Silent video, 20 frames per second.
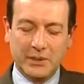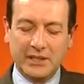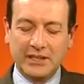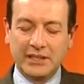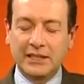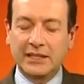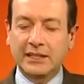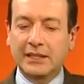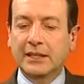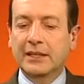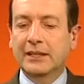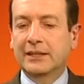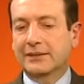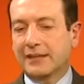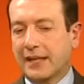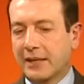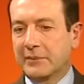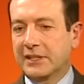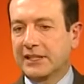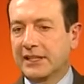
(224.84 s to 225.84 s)
quindi
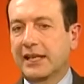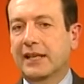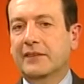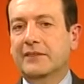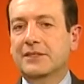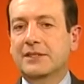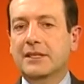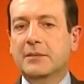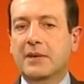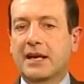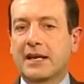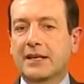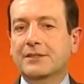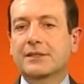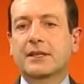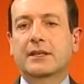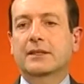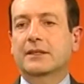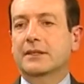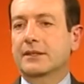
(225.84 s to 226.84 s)
tramite l'Avis di
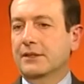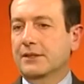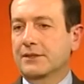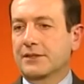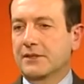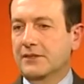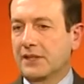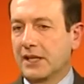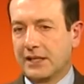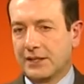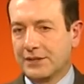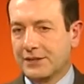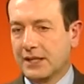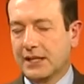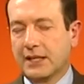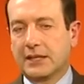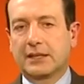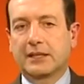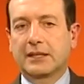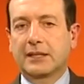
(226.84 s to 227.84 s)
base eh, si viene
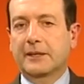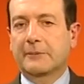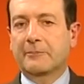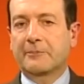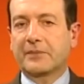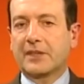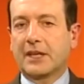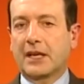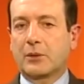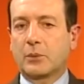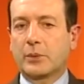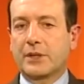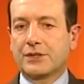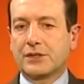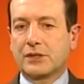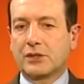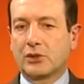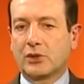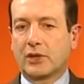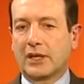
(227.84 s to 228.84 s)
iscritti a
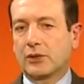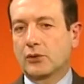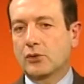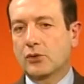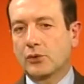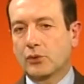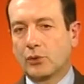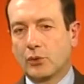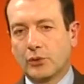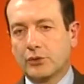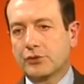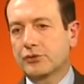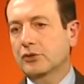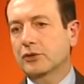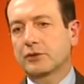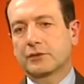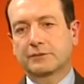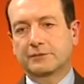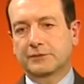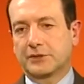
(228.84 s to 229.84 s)
questo al
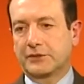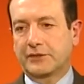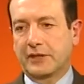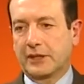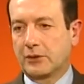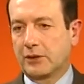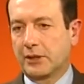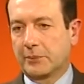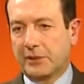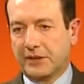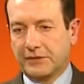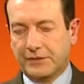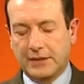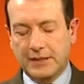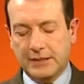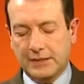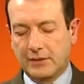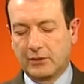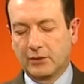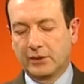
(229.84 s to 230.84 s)
concorso, si fanno le
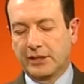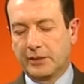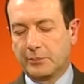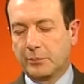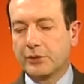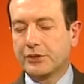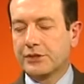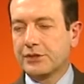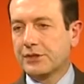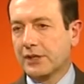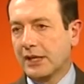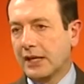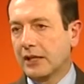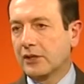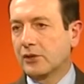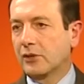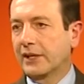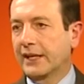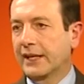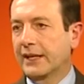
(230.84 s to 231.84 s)
preselezioni e poi ci
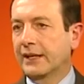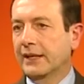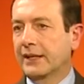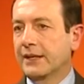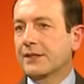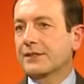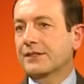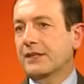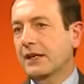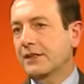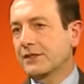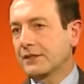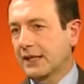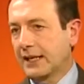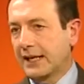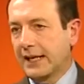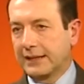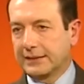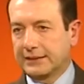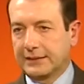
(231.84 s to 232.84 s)
saranno le sei
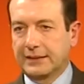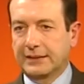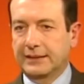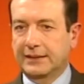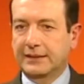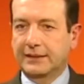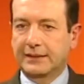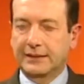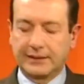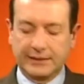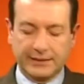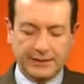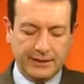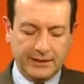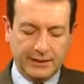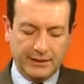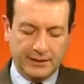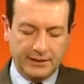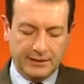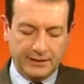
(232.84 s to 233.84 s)
serate eh,
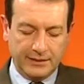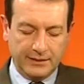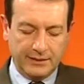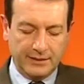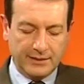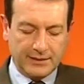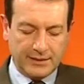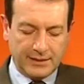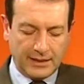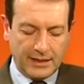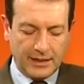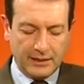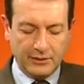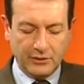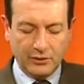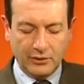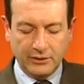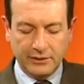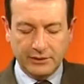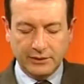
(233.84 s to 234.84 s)
che eh,
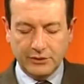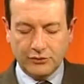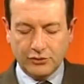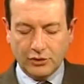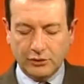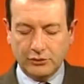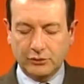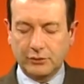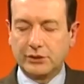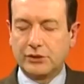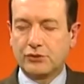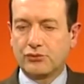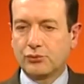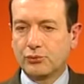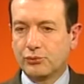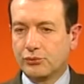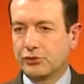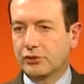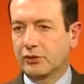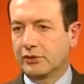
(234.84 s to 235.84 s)
inizieranno il 18 di
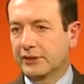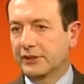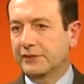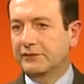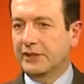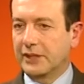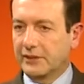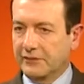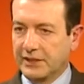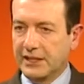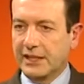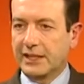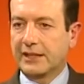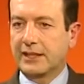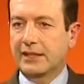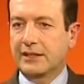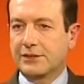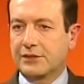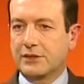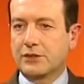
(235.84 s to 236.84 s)
giugno, via via
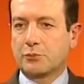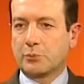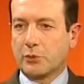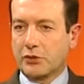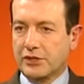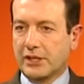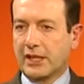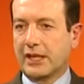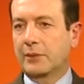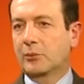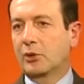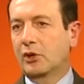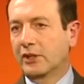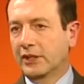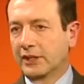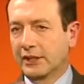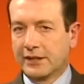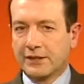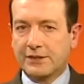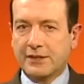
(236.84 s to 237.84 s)
anche lì ci sposteremo
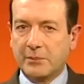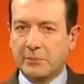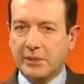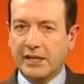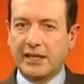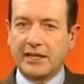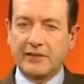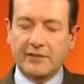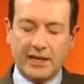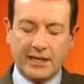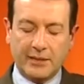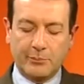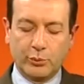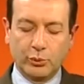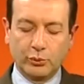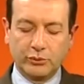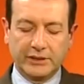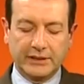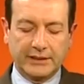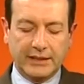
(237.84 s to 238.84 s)
sempre nei vari
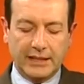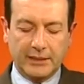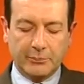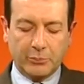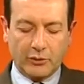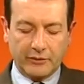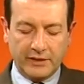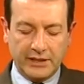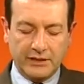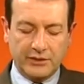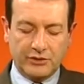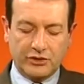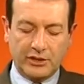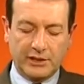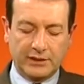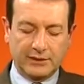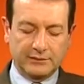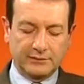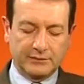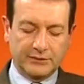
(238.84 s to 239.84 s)
punti della
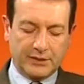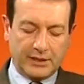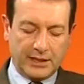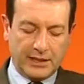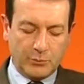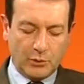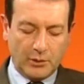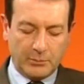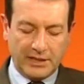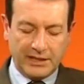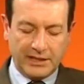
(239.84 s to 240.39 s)
provincia, saremo a